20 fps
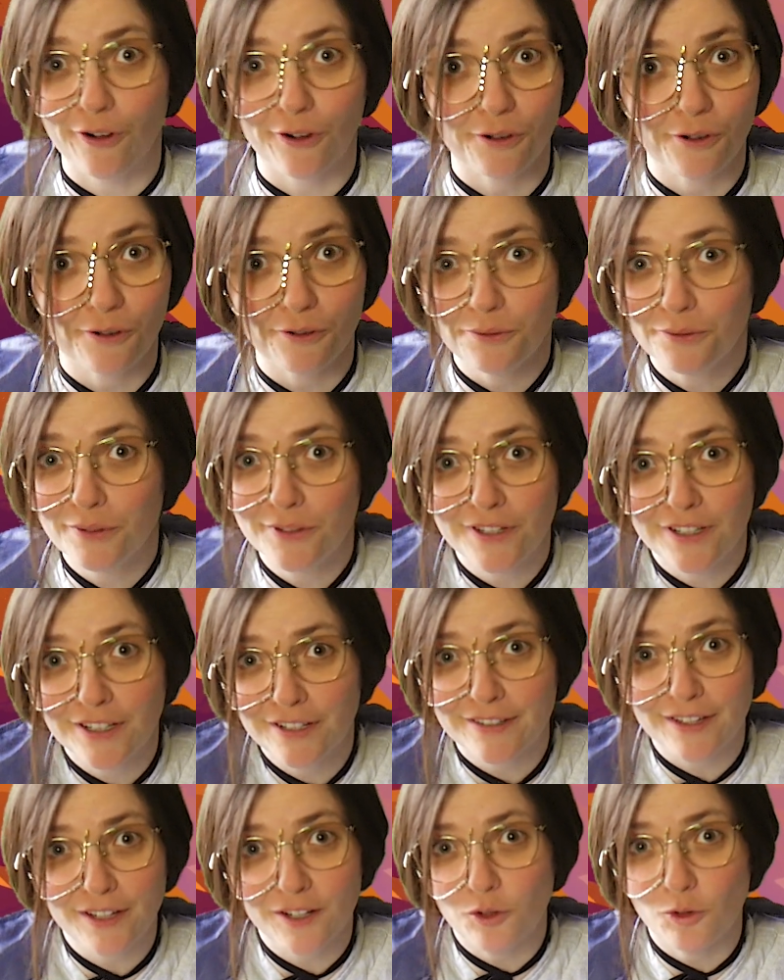euh,
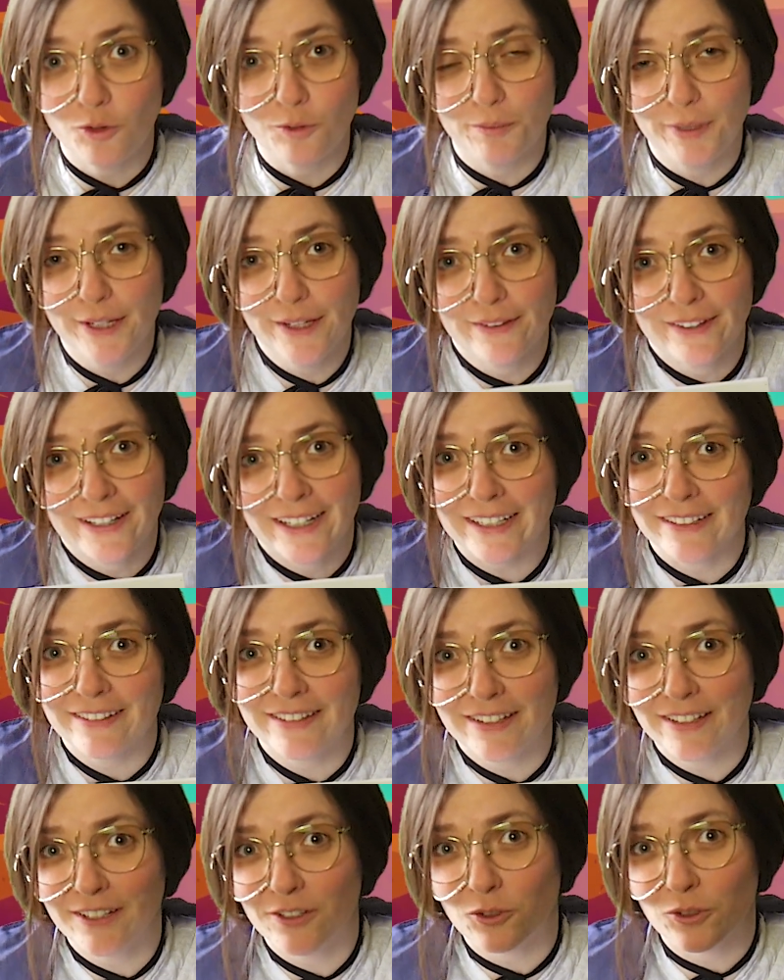utiliser le bid
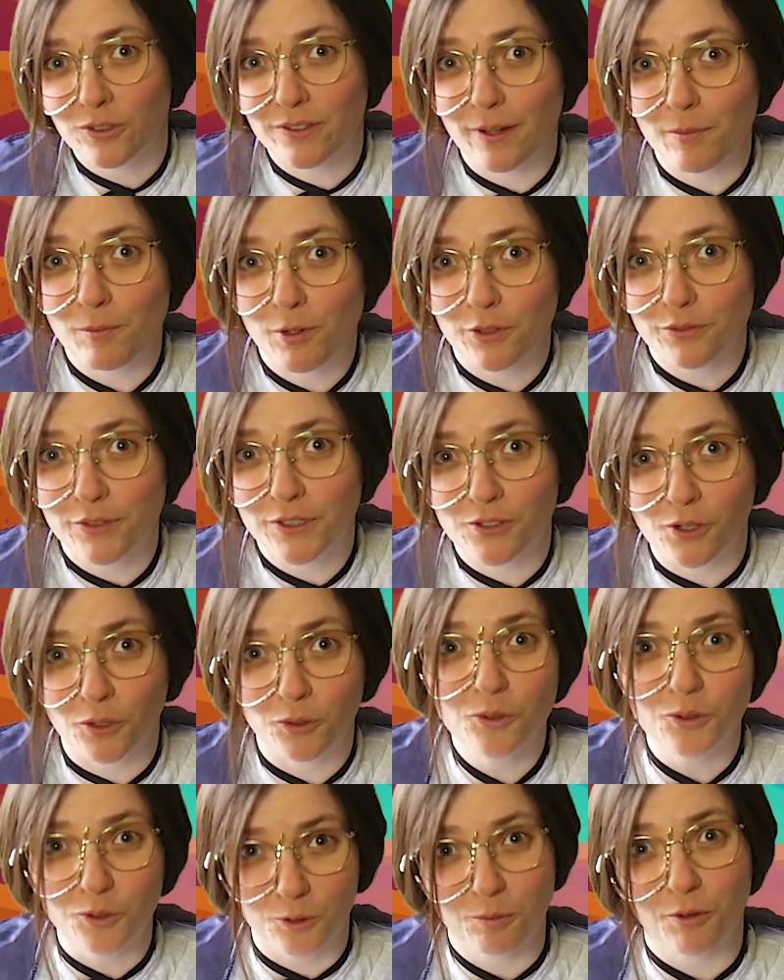critique de Time Lord
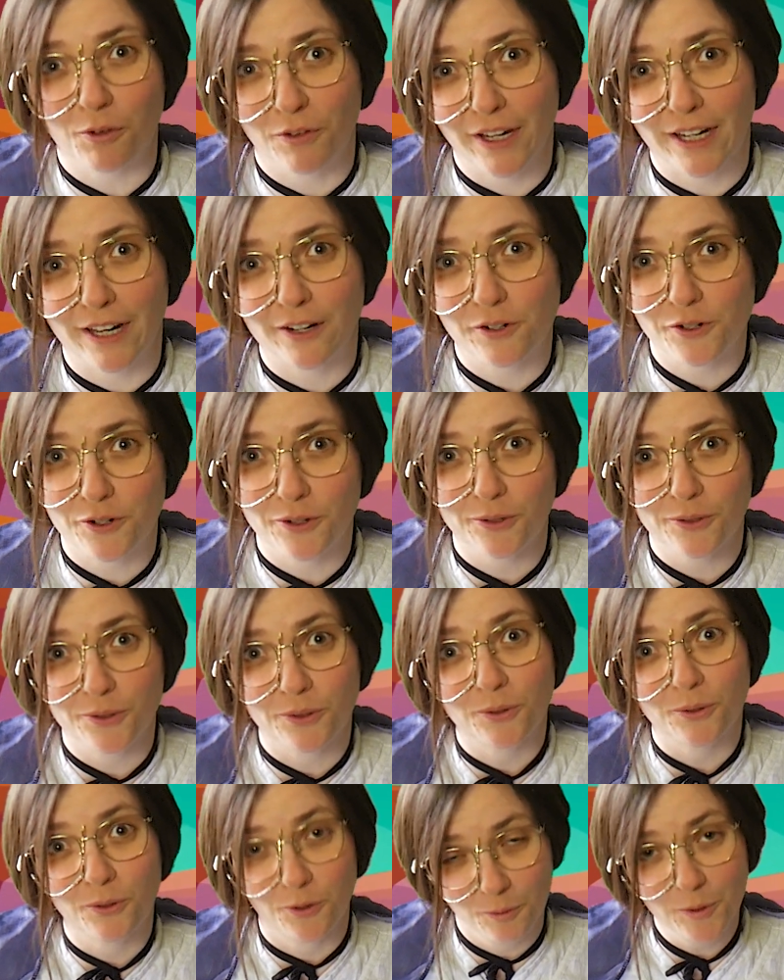Victorious pour faire quelque chose
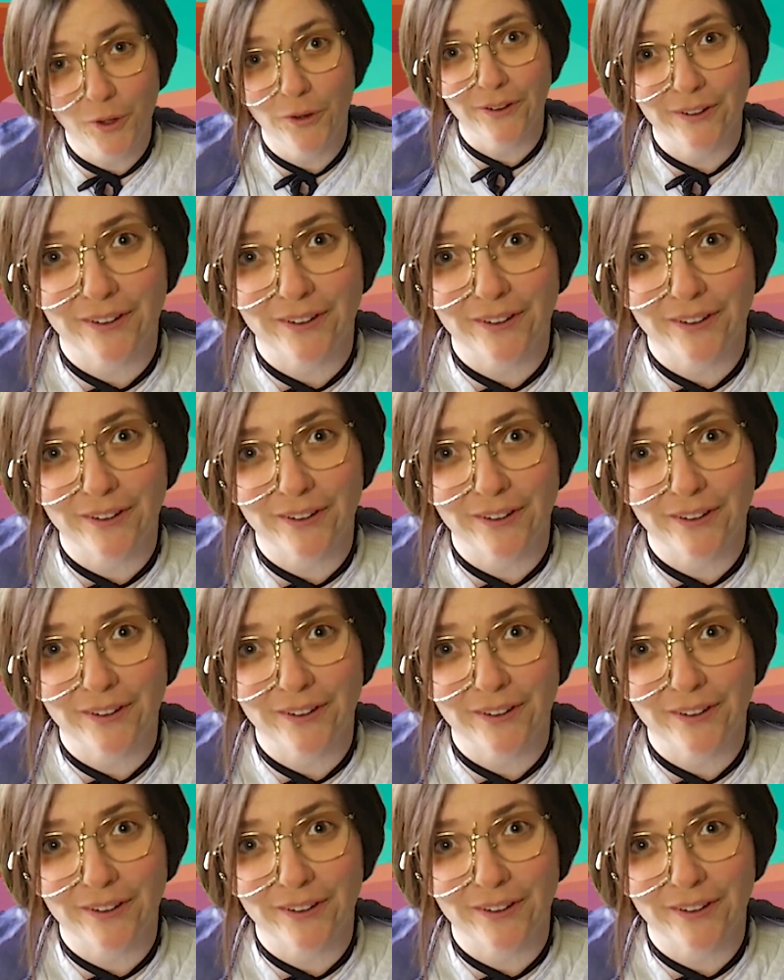de mieux.